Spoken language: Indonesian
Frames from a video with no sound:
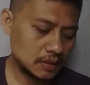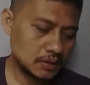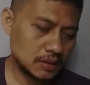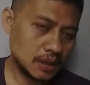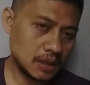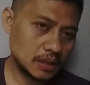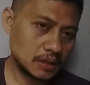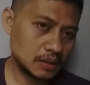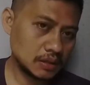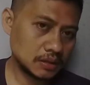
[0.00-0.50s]

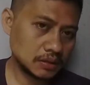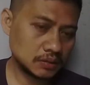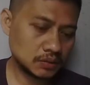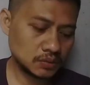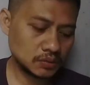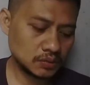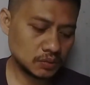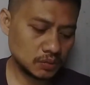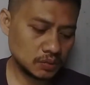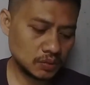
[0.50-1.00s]
yang
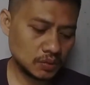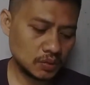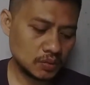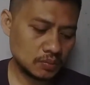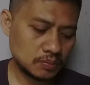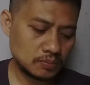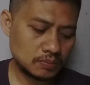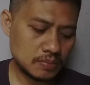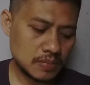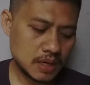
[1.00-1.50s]
ketujuh
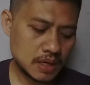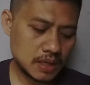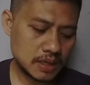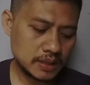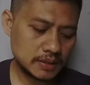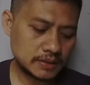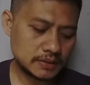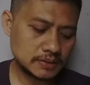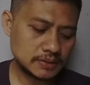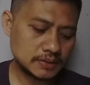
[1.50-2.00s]

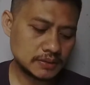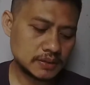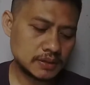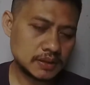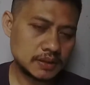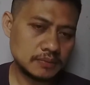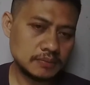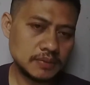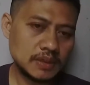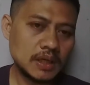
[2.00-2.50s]
bahan
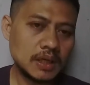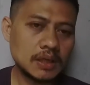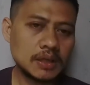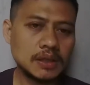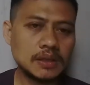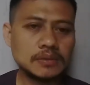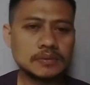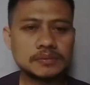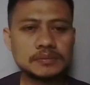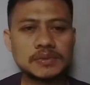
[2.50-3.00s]

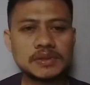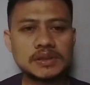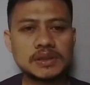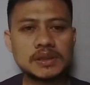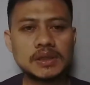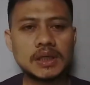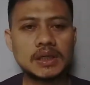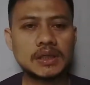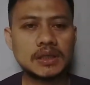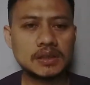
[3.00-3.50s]
kimia ya
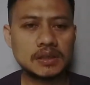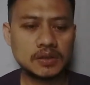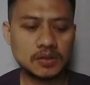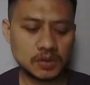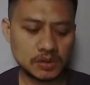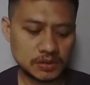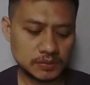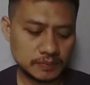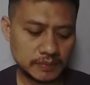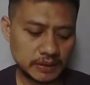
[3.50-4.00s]
biasanya ada di
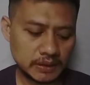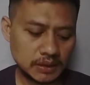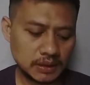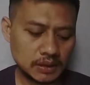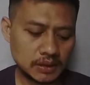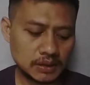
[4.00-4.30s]
kosmetik